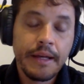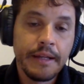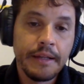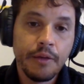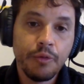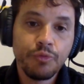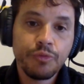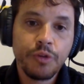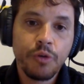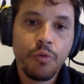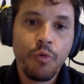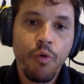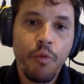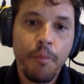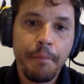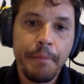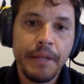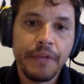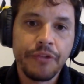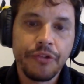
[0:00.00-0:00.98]
que não estão
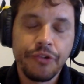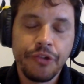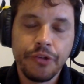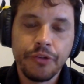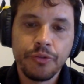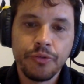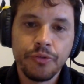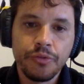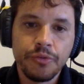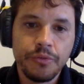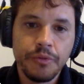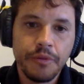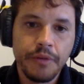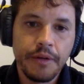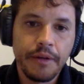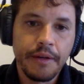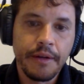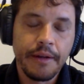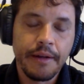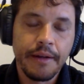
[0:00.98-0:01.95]
competindo
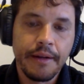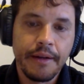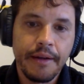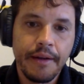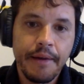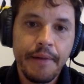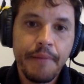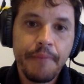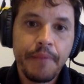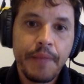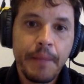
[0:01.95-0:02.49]
é,